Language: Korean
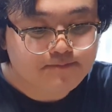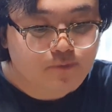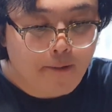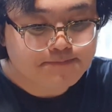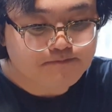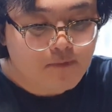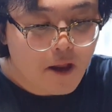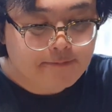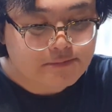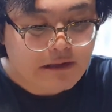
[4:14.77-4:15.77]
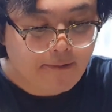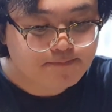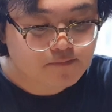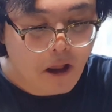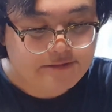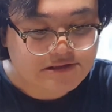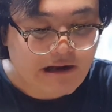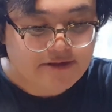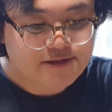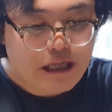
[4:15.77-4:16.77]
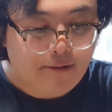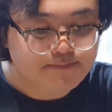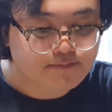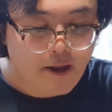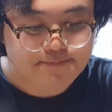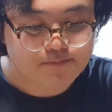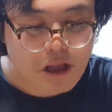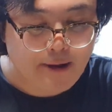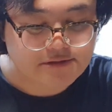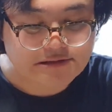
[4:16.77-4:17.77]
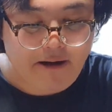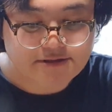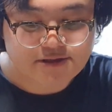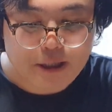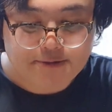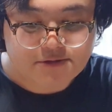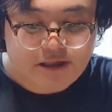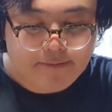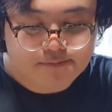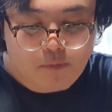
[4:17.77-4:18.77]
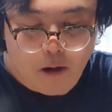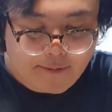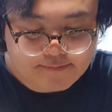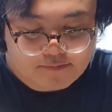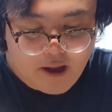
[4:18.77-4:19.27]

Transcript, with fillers: 비교할 수 있다라고 정도까지도 제가 말씀드립니다.